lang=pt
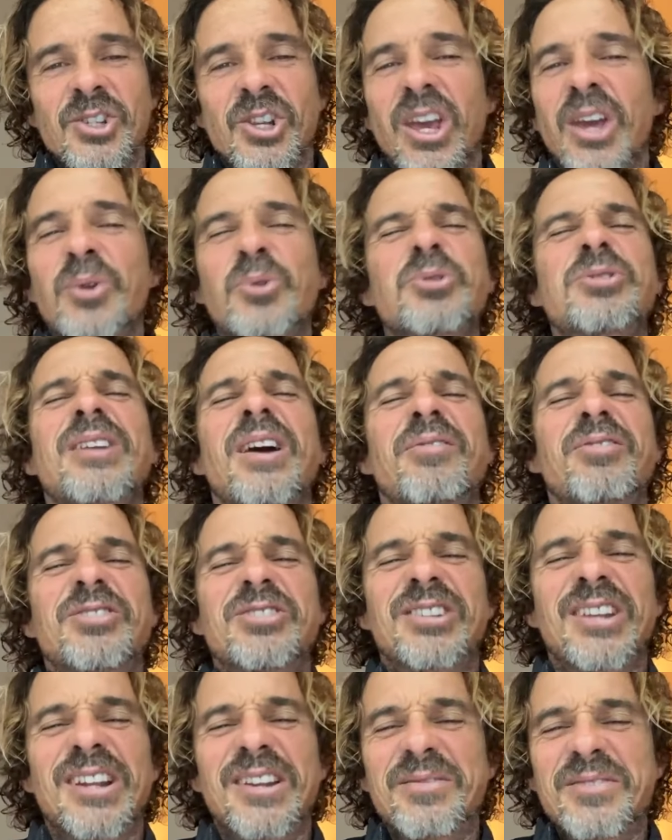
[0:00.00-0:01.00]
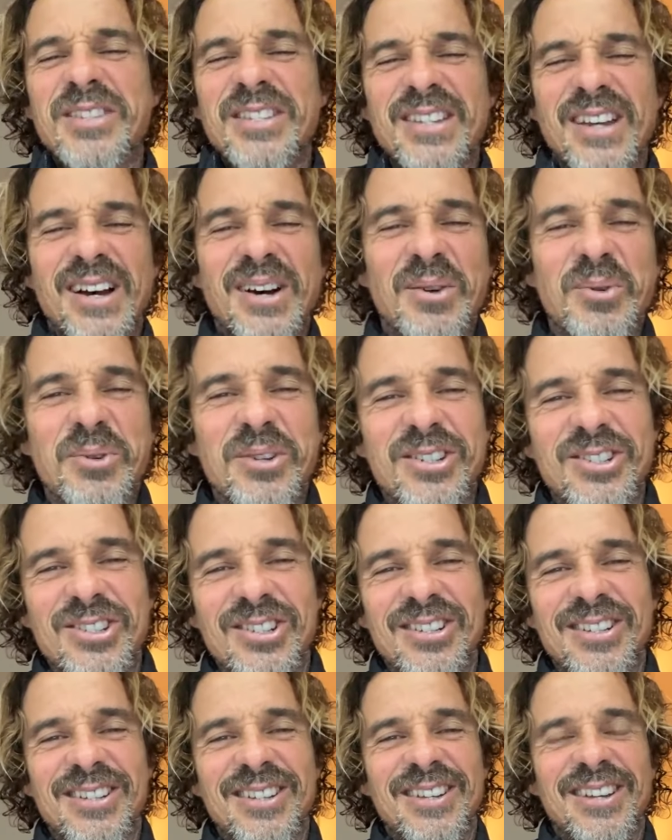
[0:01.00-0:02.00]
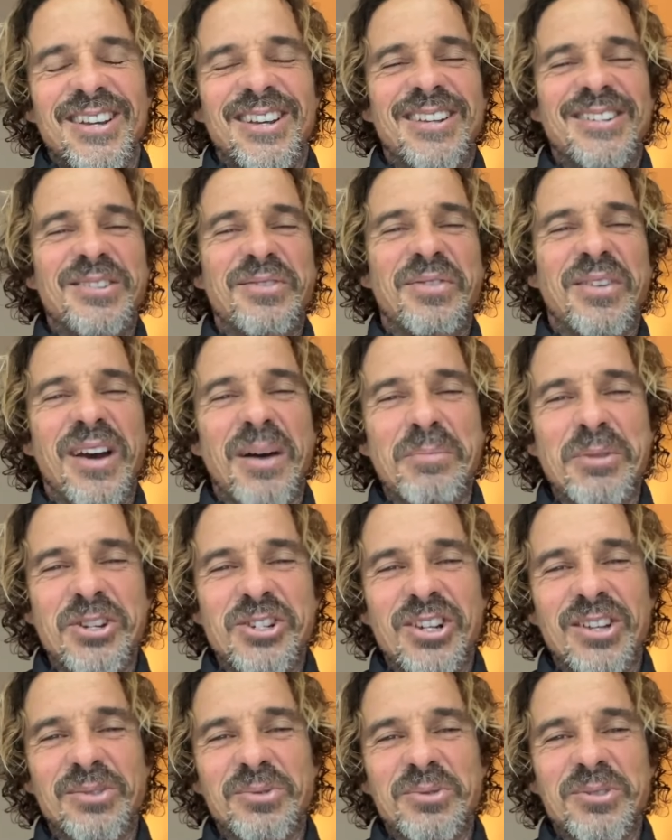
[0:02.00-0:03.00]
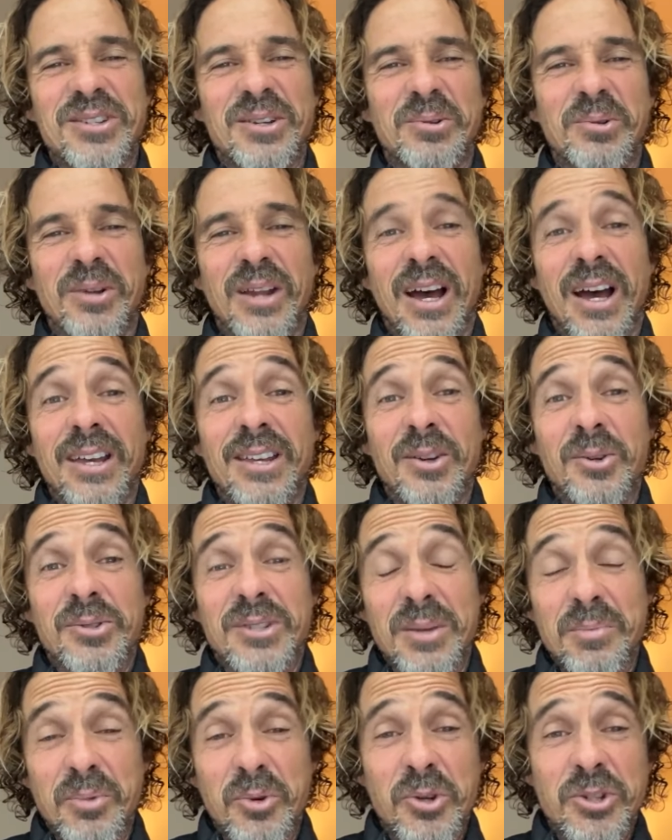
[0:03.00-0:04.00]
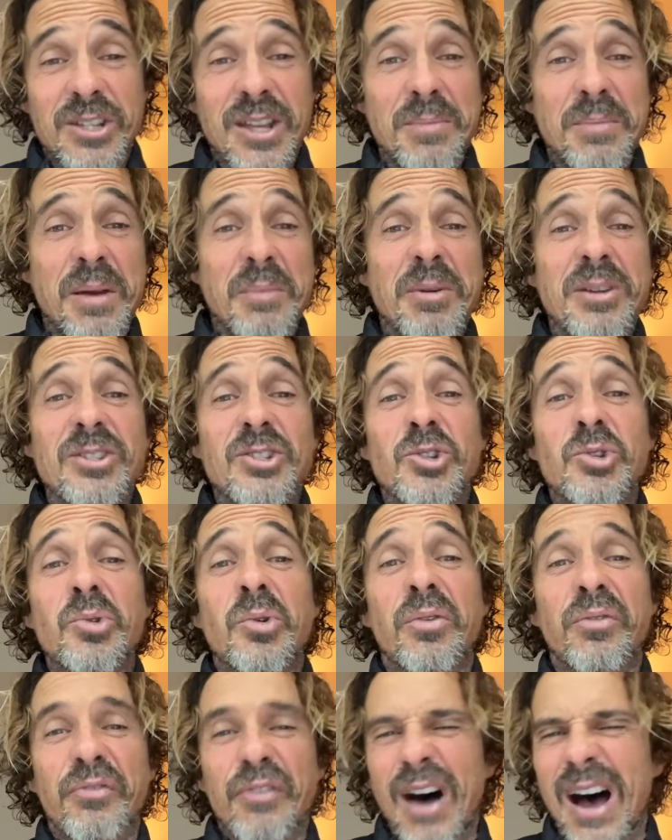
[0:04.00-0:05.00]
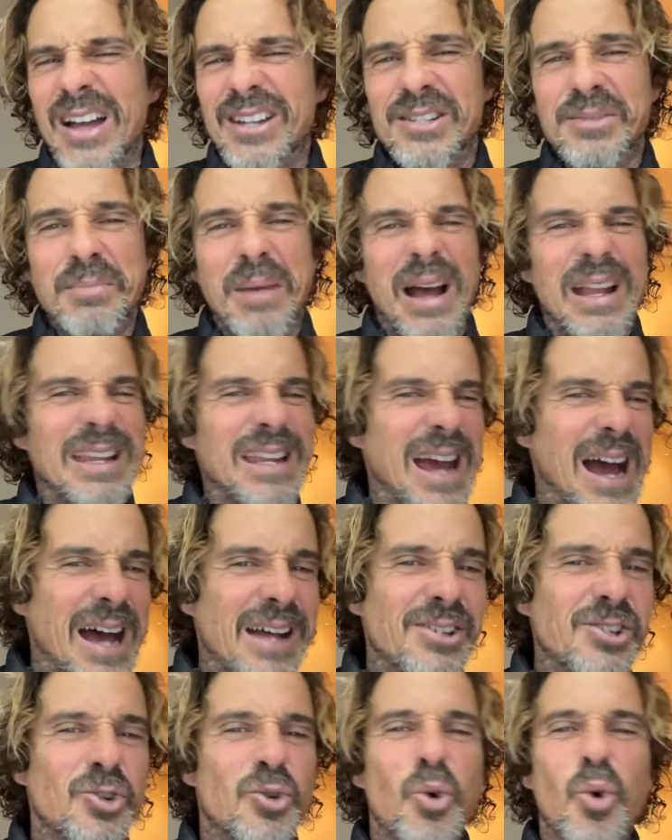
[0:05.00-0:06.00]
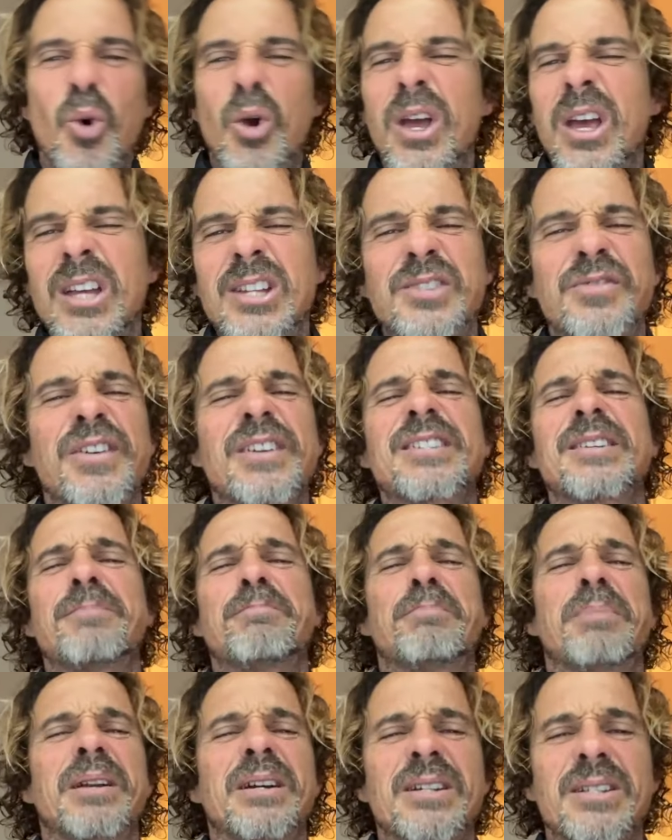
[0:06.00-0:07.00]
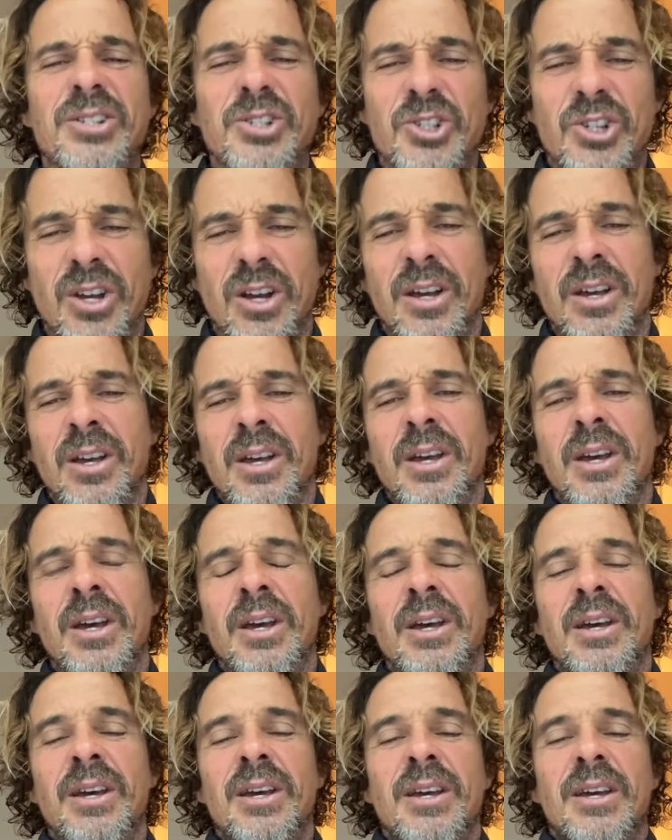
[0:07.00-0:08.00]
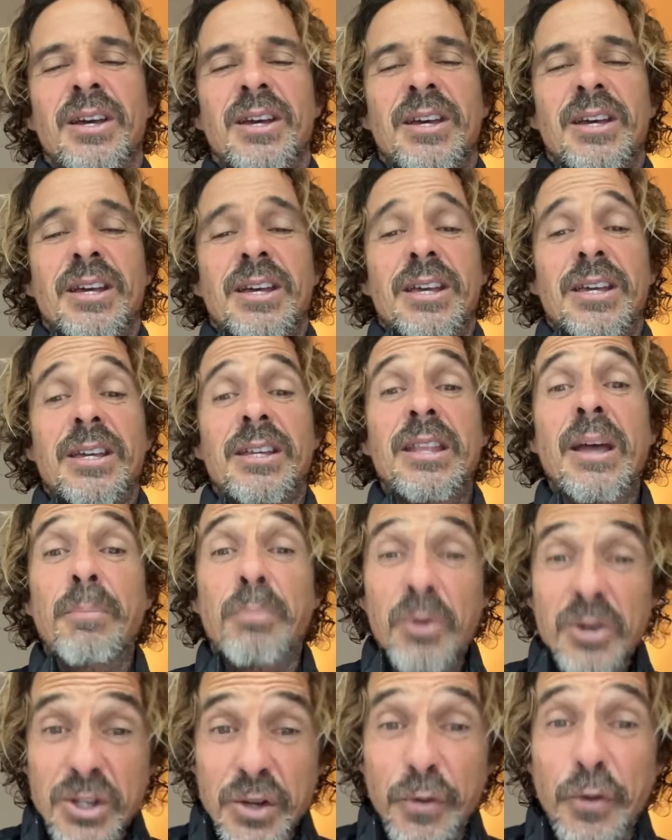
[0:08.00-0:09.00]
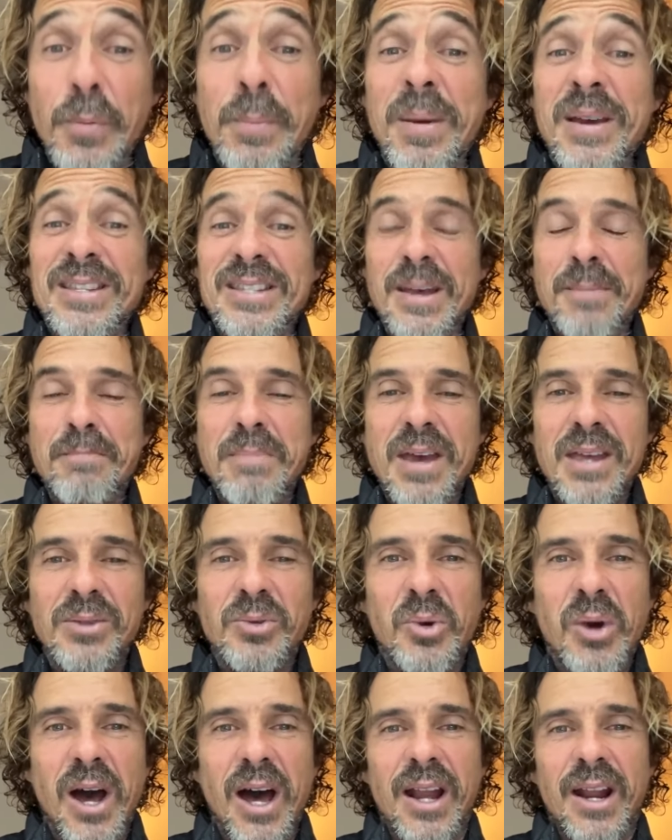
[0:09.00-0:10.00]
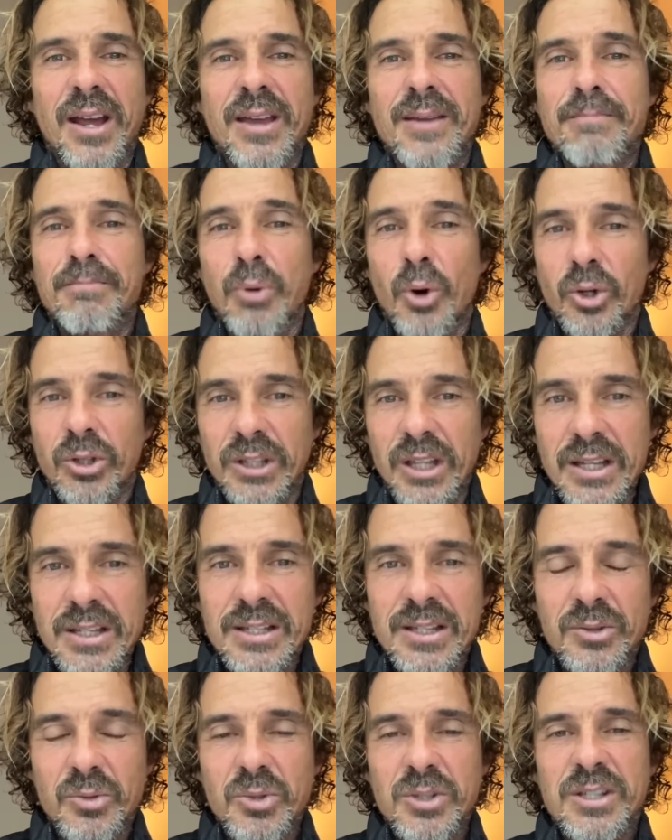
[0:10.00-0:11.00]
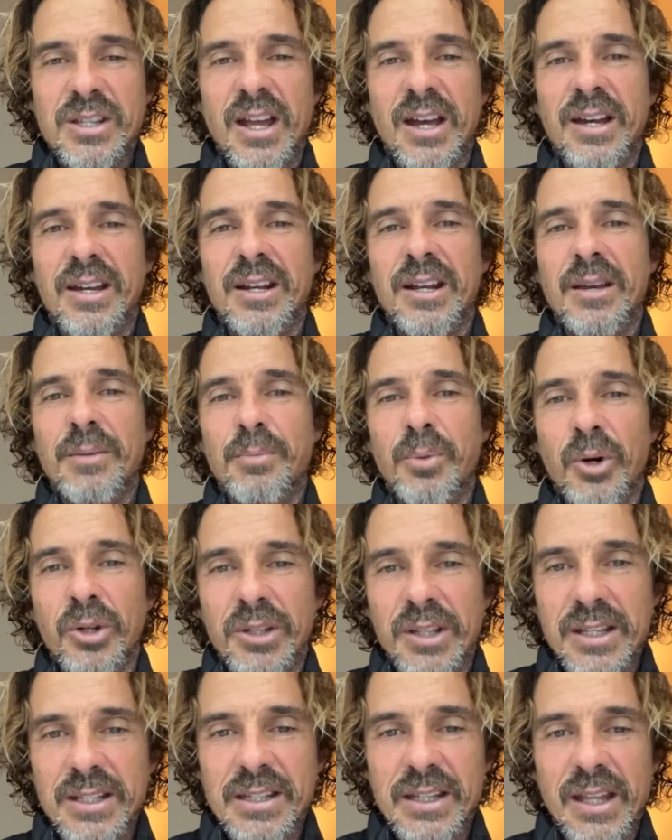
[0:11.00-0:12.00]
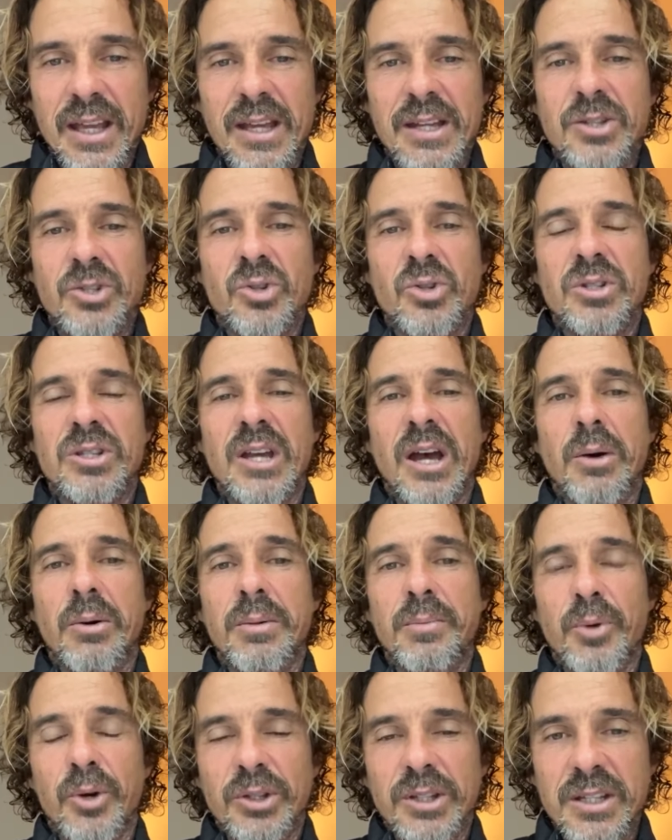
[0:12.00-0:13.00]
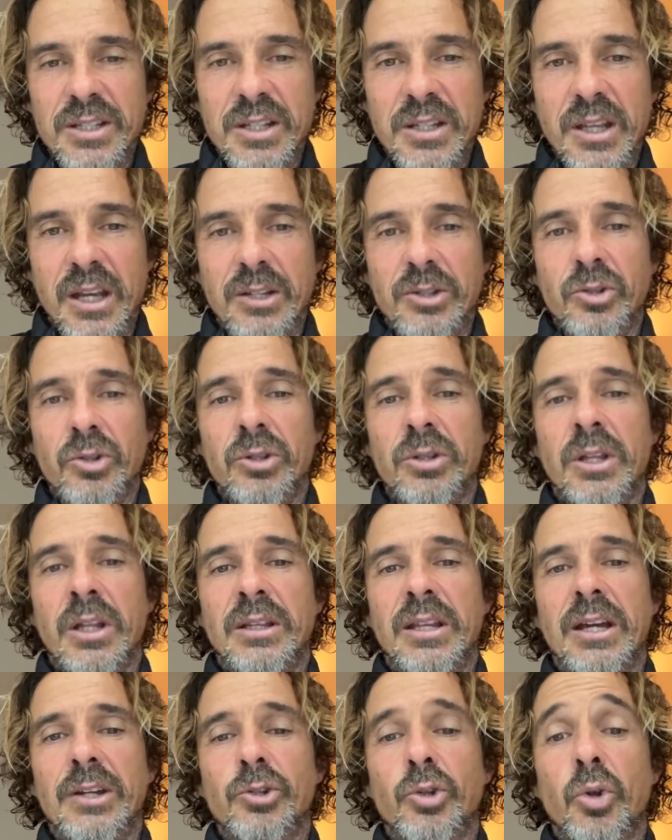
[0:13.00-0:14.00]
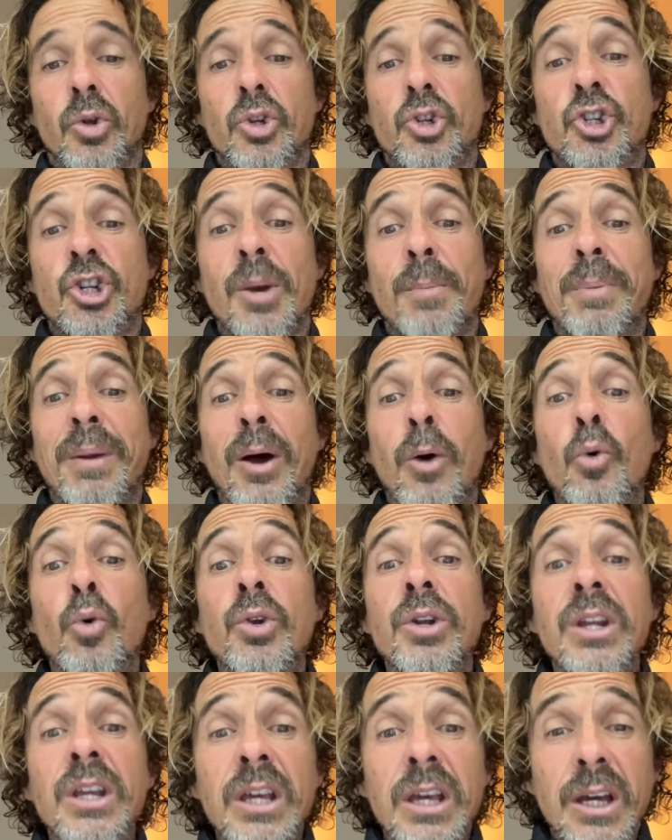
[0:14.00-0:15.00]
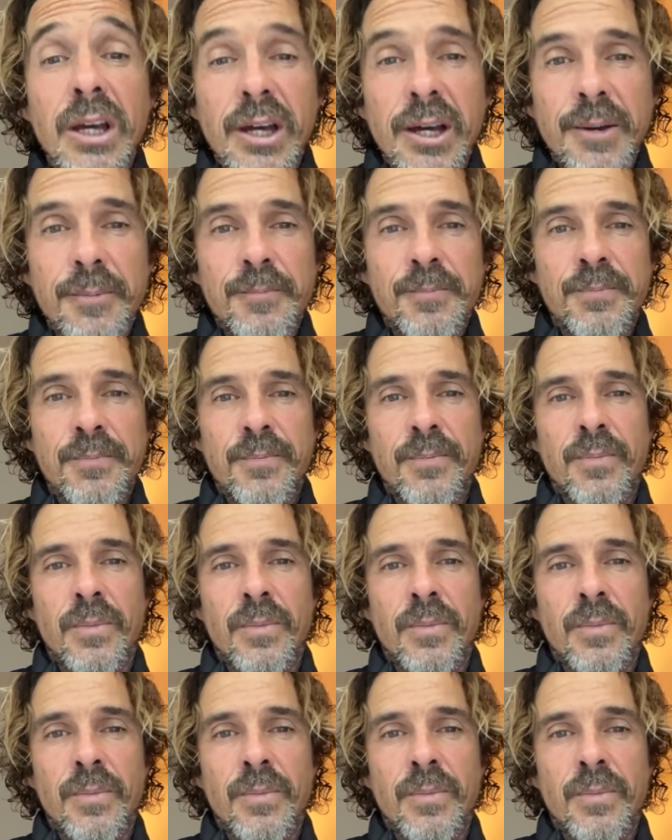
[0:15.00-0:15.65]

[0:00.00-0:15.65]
de quem gostava de televisão e de, e de ficar mexendo no celular. E eu sempre gostei mesmo é de surfar, de malhar, de correr, de fazer prancha. E depois eu fui percebendo, cara, a importância do Instagram, a importância da rede social, a importância da, da tecnologia para unir